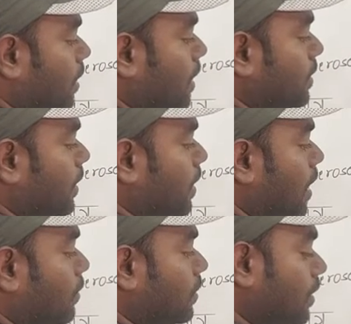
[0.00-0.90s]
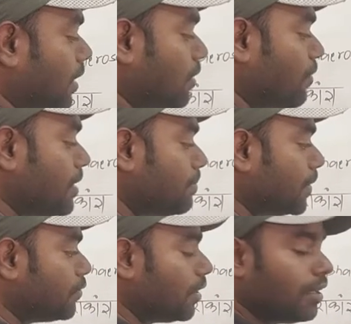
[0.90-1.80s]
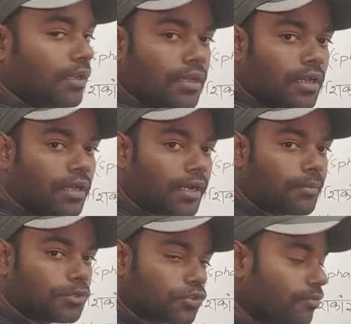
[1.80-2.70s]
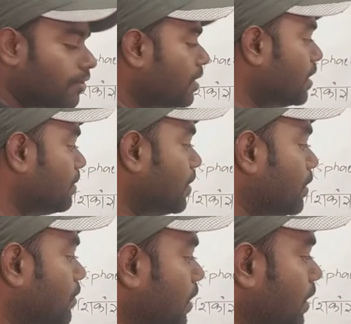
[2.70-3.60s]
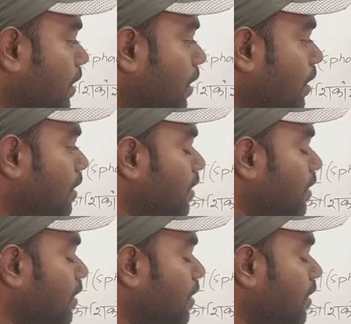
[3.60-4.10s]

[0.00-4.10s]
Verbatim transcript: केंद्रिका होती है वहीं पे जो है राइबोसोम का निर्माण होता है ठीक है